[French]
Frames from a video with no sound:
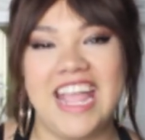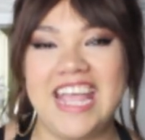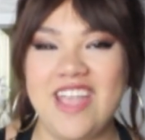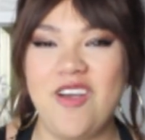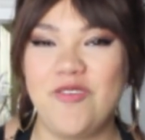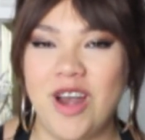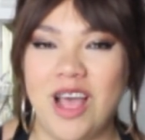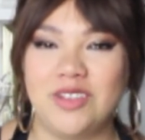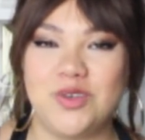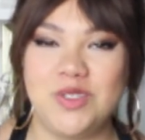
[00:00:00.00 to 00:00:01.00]
et euh,
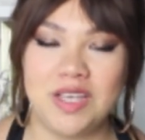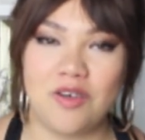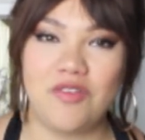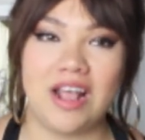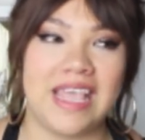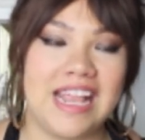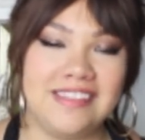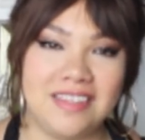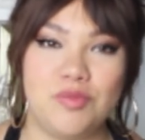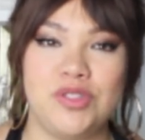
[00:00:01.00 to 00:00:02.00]
voilà, te dire voilà quelle a
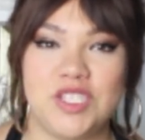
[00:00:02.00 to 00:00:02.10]
été mon